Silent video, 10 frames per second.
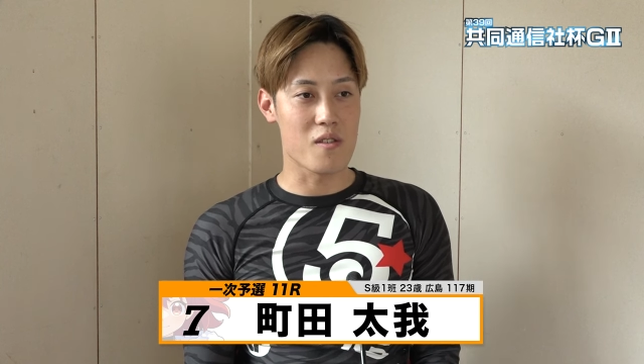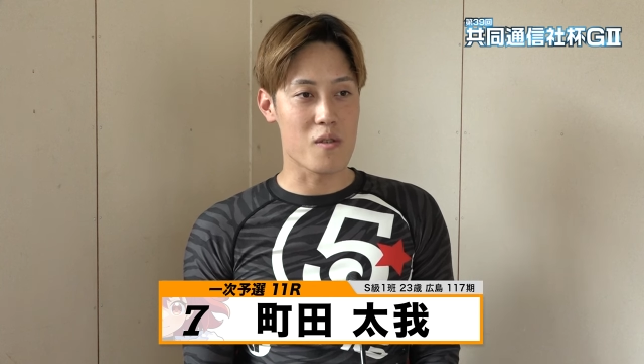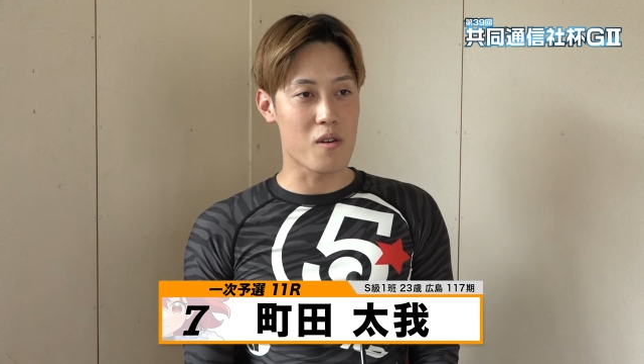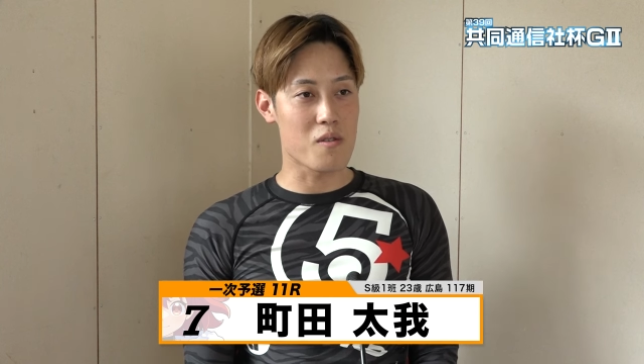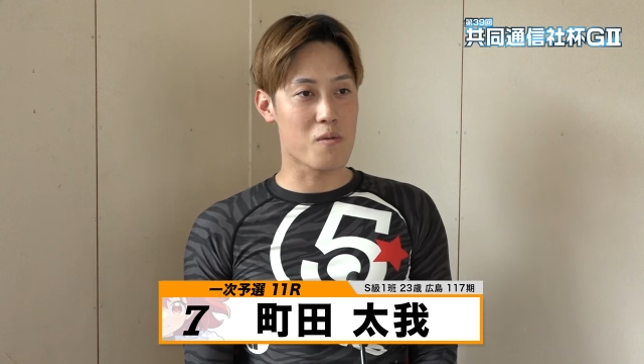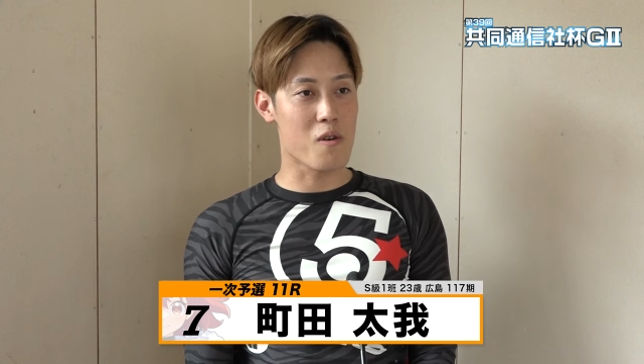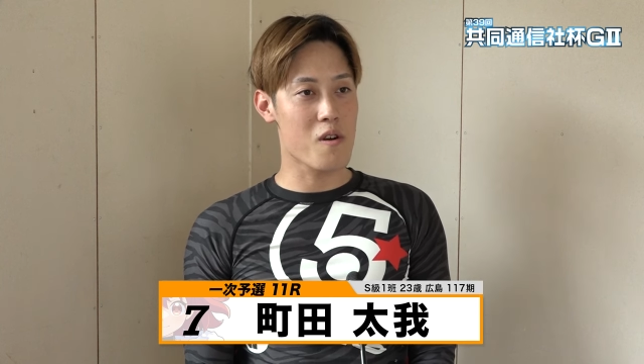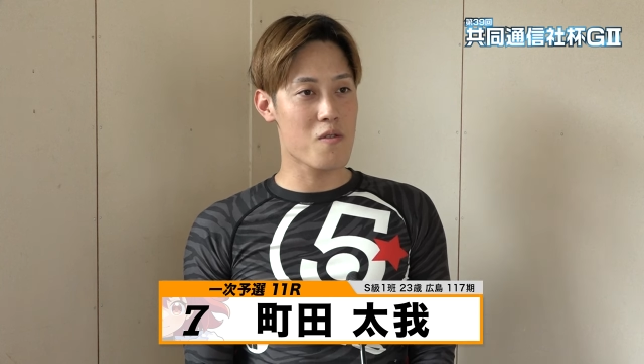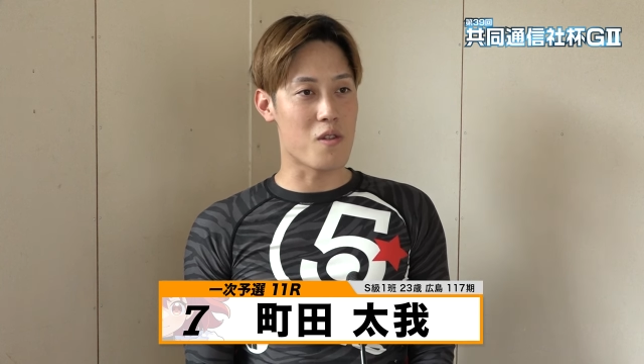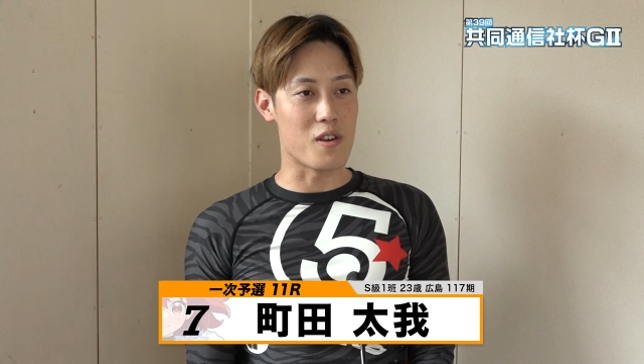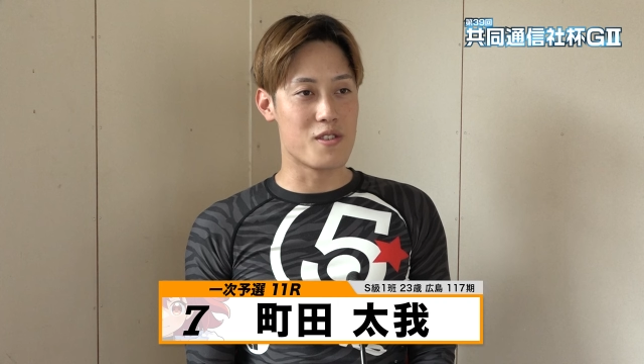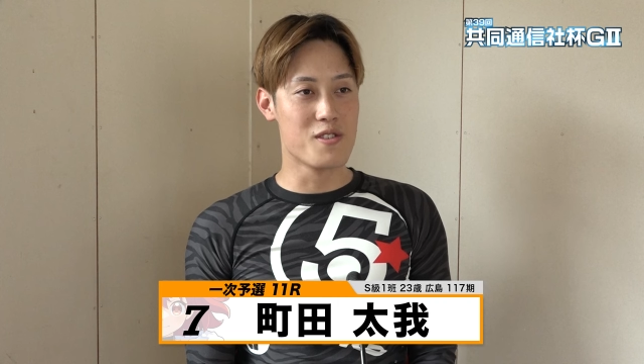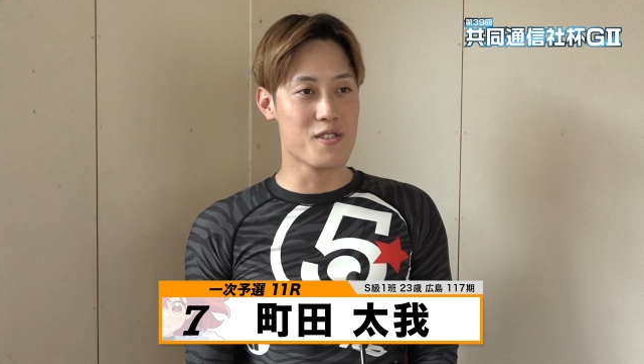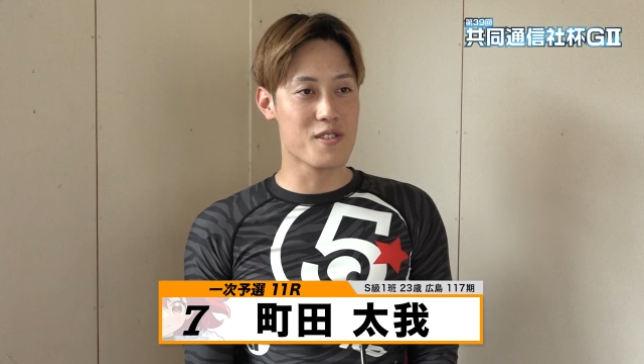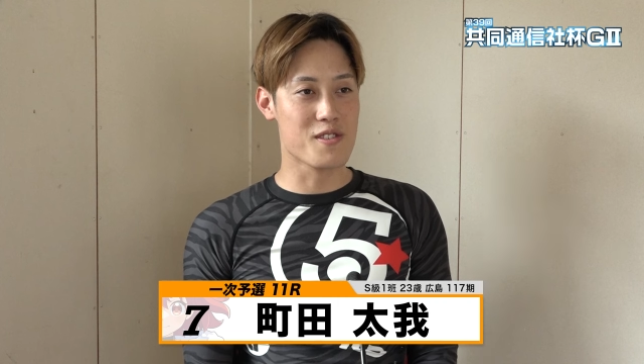いや、わかんないっ
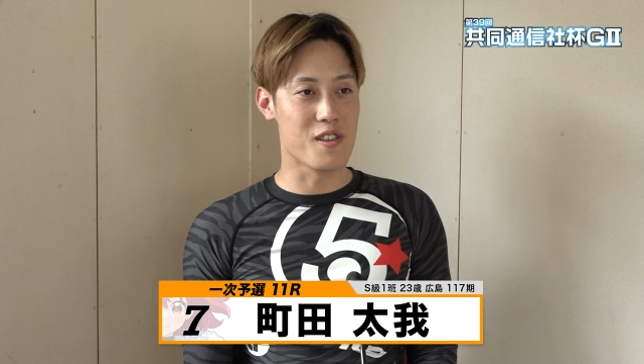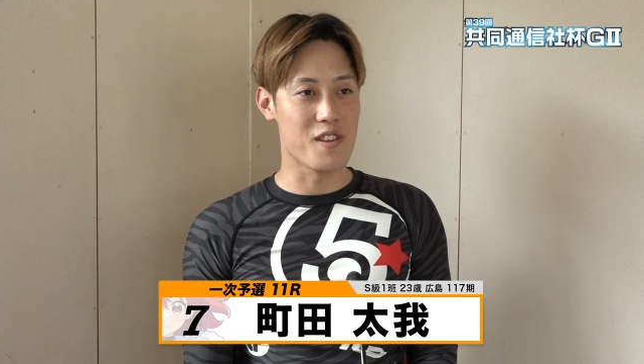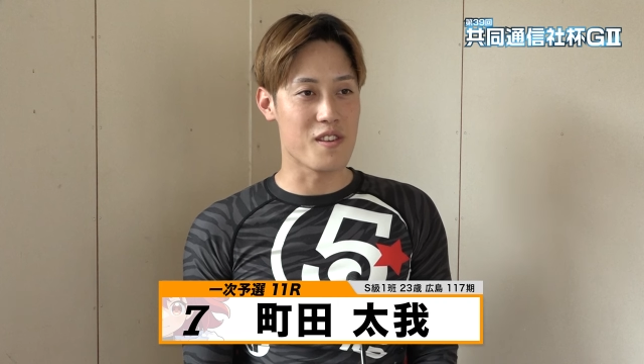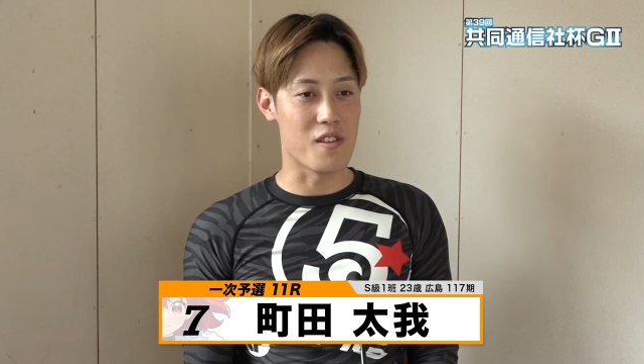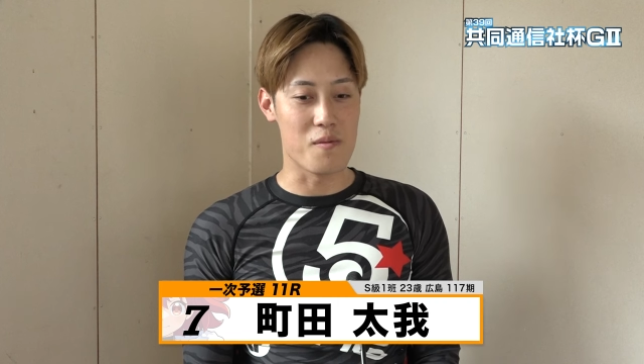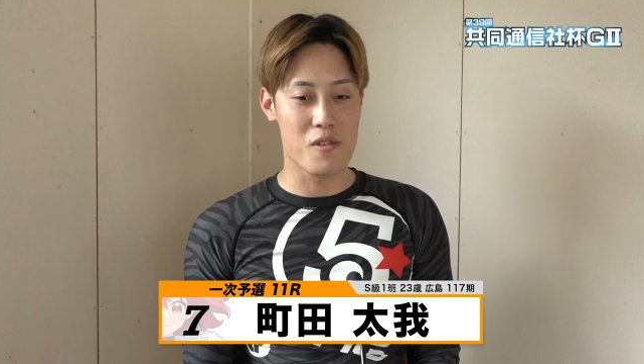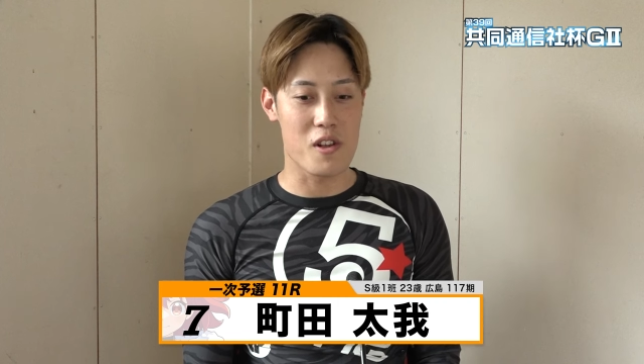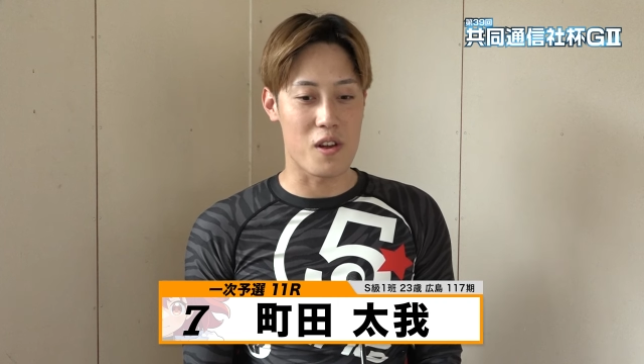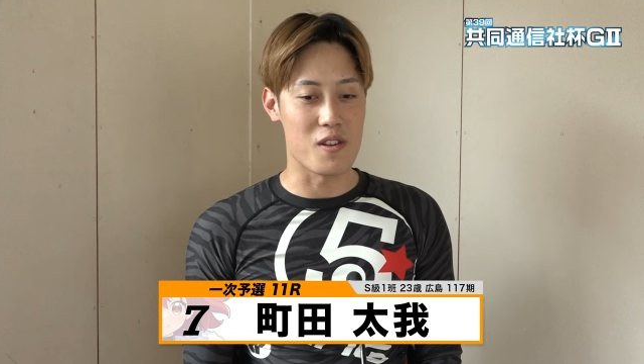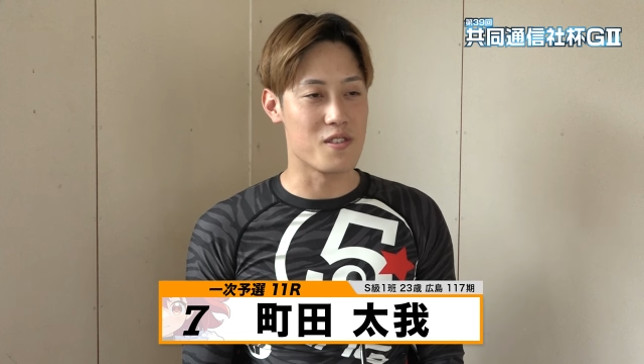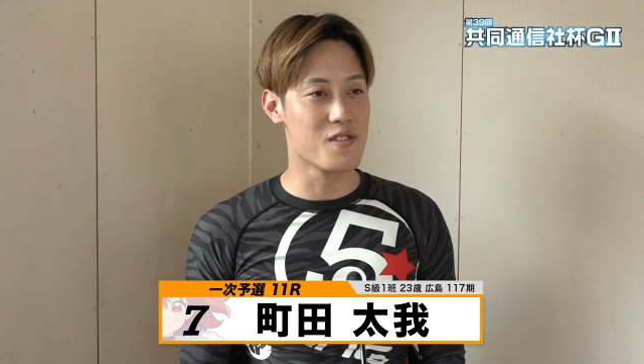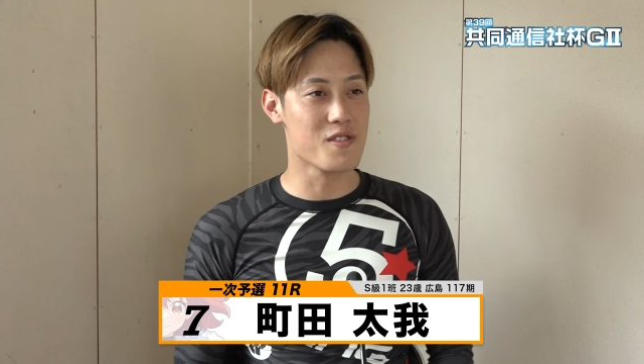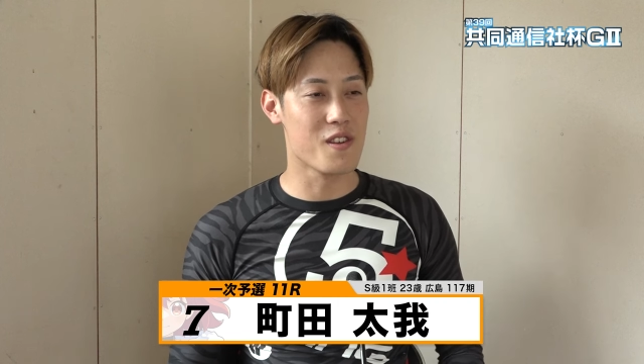す。ええ、見てないっす。